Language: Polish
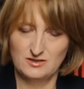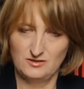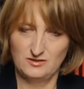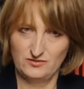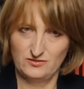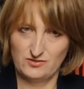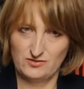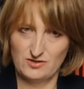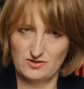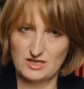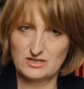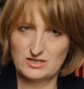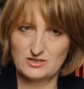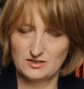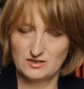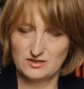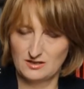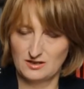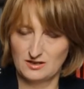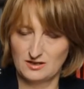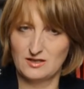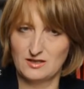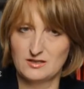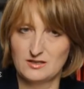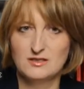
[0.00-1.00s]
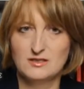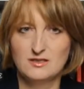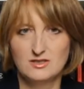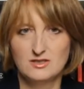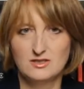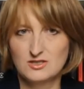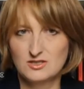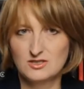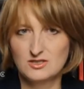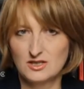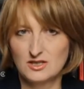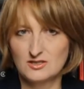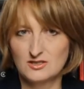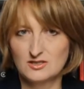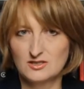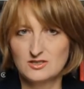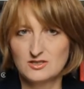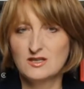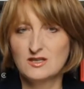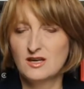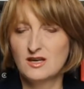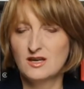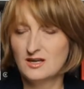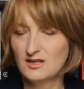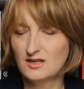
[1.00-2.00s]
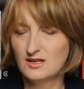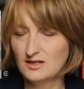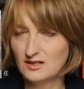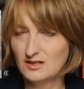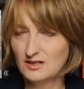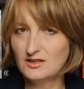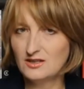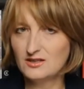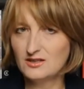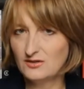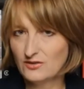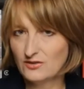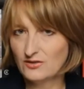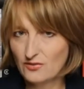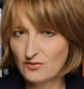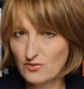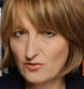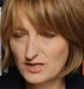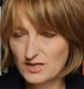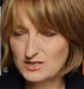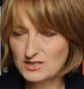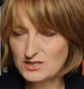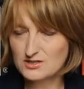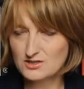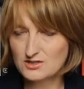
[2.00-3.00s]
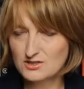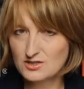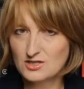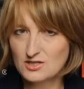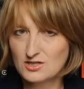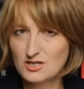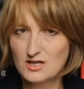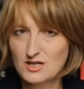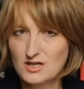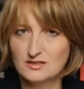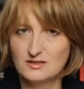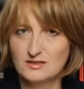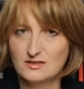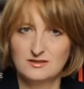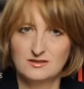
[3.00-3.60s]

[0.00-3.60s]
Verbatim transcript: właśnie tej sieci i właścicieli.